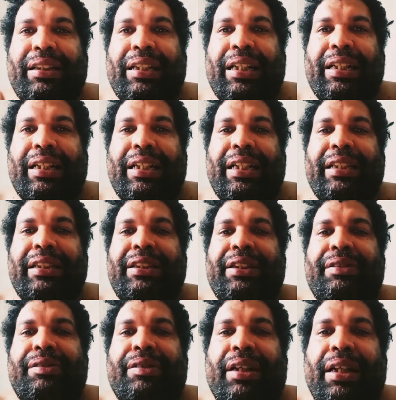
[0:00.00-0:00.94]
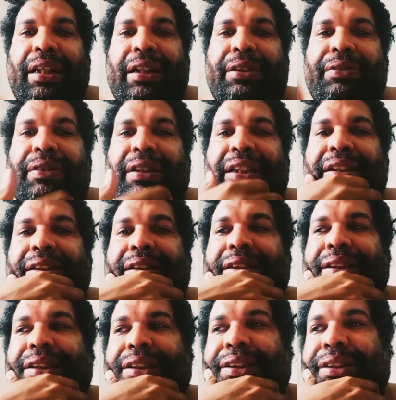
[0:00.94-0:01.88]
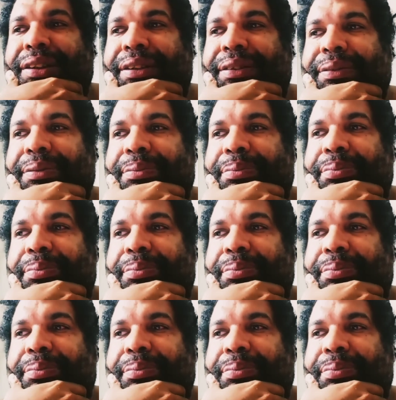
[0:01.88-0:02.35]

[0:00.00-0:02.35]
acreditar num artista,